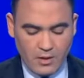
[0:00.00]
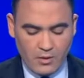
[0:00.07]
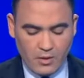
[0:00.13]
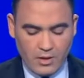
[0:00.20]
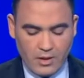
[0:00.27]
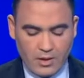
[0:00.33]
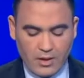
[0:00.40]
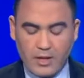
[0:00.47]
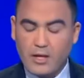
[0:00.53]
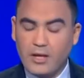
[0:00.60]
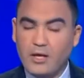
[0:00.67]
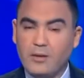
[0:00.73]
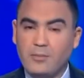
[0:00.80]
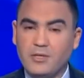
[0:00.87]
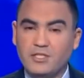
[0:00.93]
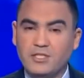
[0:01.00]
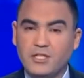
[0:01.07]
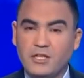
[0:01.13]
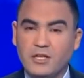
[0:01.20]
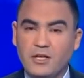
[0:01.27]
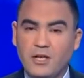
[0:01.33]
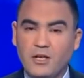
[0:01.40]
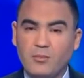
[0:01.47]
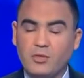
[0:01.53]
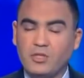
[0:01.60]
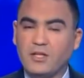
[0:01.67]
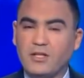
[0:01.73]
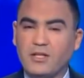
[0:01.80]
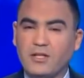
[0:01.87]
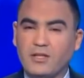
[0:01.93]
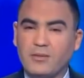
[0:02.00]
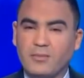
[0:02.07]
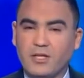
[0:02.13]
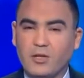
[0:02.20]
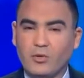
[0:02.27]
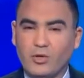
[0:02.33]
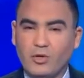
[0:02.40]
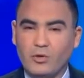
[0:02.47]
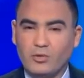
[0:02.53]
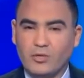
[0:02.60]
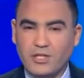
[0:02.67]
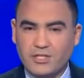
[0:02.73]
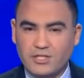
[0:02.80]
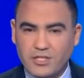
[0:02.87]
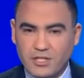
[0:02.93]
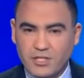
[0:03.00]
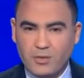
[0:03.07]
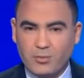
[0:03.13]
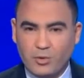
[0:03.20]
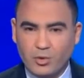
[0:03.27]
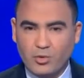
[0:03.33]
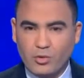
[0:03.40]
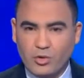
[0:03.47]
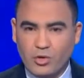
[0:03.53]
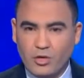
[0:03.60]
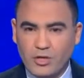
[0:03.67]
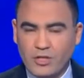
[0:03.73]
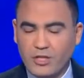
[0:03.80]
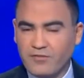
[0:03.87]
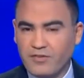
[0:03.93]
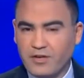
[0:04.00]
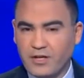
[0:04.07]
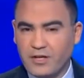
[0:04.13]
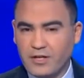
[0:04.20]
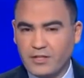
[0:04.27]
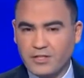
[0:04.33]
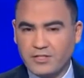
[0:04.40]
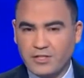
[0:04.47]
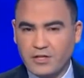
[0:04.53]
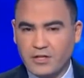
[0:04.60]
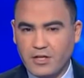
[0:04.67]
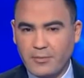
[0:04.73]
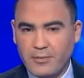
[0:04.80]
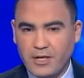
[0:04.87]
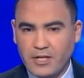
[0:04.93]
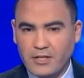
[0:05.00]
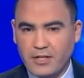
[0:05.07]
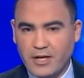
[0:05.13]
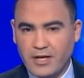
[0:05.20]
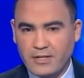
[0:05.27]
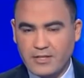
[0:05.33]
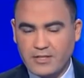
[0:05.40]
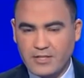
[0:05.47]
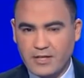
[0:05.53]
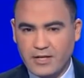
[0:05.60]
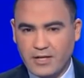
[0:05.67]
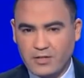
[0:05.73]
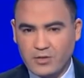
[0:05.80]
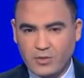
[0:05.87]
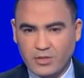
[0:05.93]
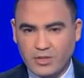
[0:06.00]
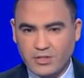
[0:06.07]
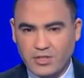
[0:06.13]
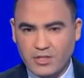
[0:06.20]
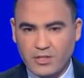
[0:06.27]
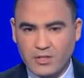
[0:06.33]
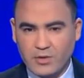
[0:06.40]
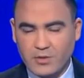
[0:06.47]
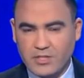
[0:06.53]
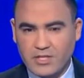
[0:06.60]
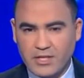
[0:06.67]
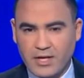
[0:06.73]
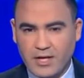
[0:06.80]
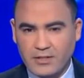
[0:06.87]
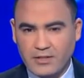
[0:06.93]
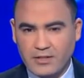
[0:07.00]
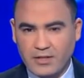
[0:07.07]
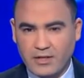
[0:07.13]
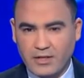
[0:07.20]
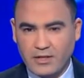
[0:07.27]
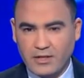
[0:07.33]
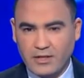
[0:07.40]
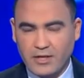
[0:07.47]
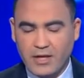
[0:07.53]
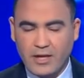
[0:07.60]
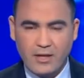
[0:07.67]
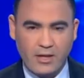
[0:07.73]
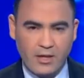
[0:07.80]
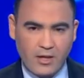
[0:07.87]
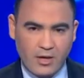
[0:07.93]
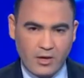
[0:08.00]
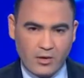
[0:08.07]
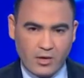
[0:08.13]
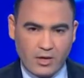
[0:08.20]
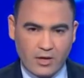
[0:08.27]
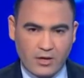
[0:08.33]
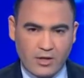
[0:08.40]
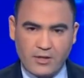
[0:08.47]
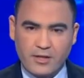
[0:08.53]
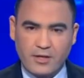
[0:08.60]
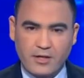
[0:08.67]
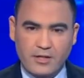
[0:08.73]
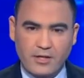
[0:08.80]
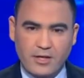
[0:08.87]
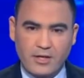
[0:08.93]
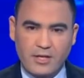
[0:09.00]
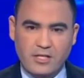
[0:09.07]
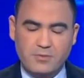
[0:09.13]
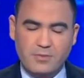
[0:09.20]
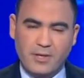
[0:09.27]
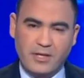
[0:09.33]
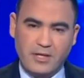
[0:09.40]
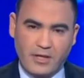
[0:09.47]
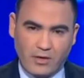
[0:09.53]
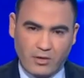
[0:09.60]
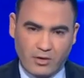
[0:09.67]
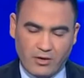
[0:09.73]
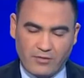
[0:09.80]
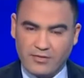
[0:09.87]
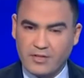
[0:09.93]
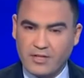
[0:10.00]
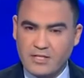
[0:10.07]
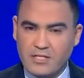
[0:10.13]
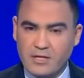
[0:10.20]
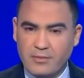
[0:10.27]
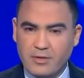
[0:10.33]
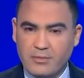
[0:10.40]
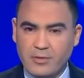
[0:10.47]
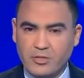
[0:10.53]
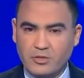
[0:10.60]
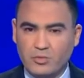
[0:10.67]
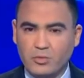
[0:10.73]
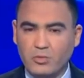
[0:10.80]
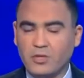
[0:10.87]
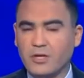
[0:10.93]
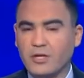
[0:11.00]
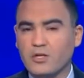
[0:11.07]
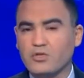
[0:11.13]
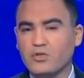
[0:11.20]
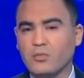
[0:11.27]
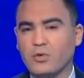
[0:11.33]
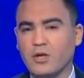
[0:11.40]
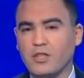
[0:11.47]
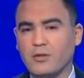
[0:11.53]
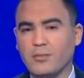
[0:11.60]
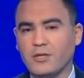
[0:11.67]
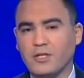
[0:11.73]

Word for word: وعلى هامش المنتدى تم توقيع تجديد بروتوكول اتفاقية الشراكة بين اتحاد الصناعة والتجارة والصناعات التقليدية ونظيرتها الإسبانية وأفاد سمير ماجول رئيس منظمة